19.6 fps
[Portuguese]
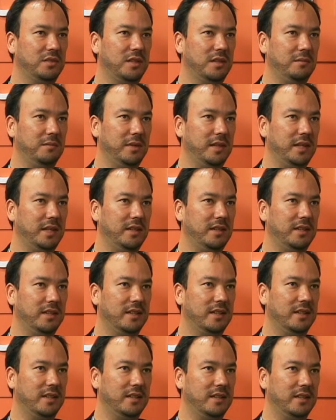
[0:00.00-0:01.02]
também
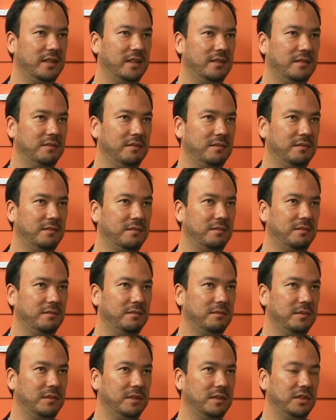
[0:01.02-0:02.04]
é,
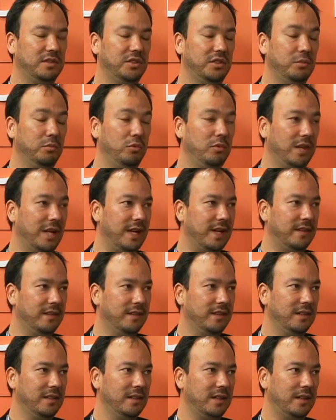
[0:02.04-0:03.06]
estimular
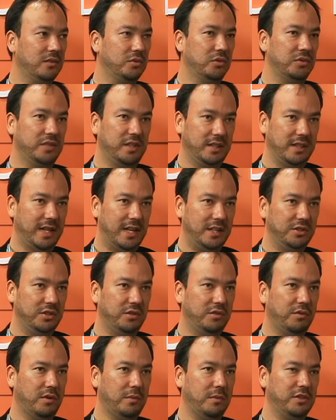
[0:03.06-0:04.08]
a sociedade de
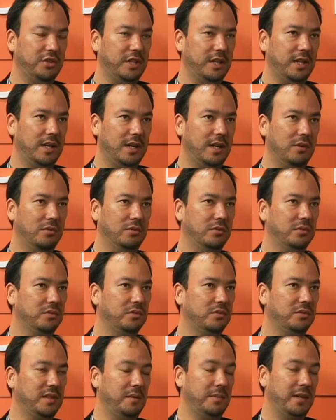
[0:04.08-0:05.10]
forma geral, os,
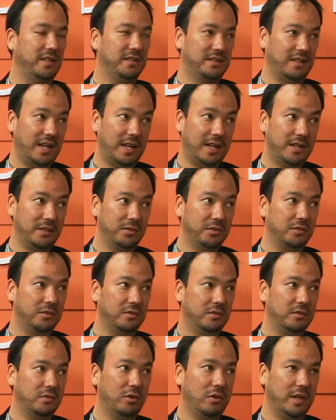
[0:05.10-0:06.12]
os empresários
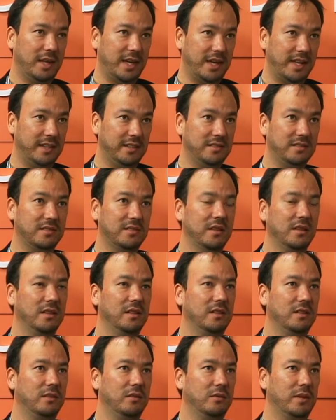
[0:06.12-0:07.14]
locais,
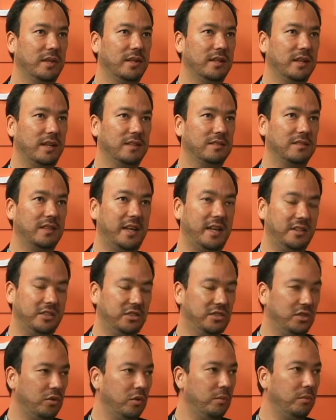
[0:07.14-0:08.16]
né? as
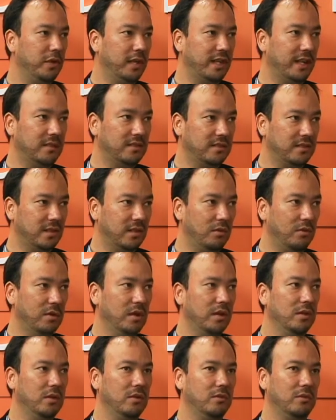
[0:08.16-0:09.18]
redes de comunicação,
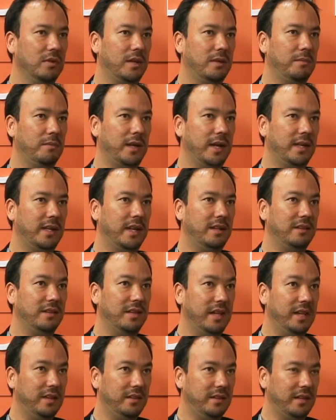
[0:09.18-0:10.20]
né, para que
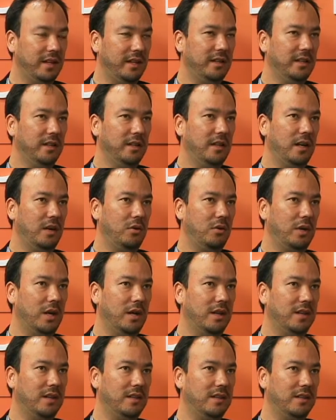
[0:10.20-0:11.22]
atentem ao,
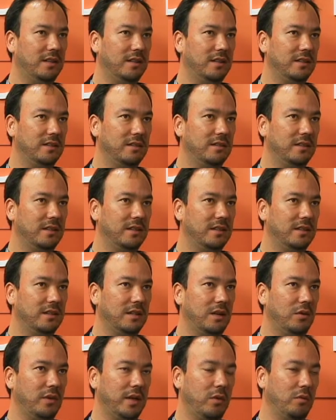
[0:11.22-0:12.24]
a,
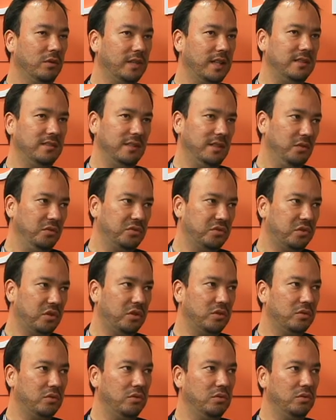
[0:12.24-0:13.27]
a, ao, que acontece não só
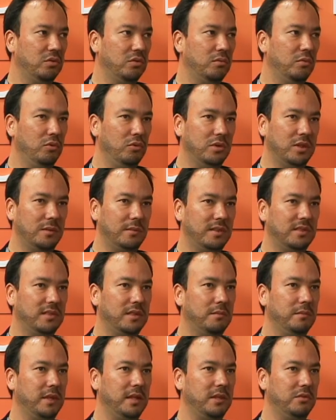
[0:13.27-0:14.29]
no, no, MUNA, mas
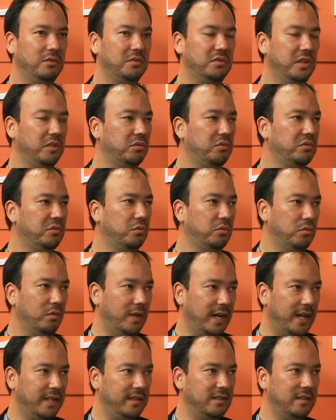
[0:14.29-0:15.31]
também nos centros
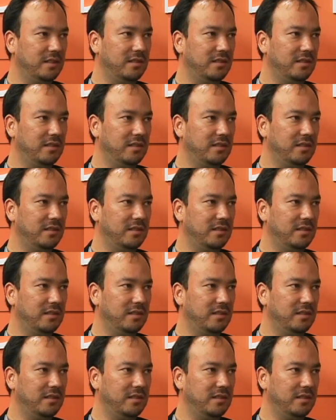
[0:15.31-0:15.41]
culturais da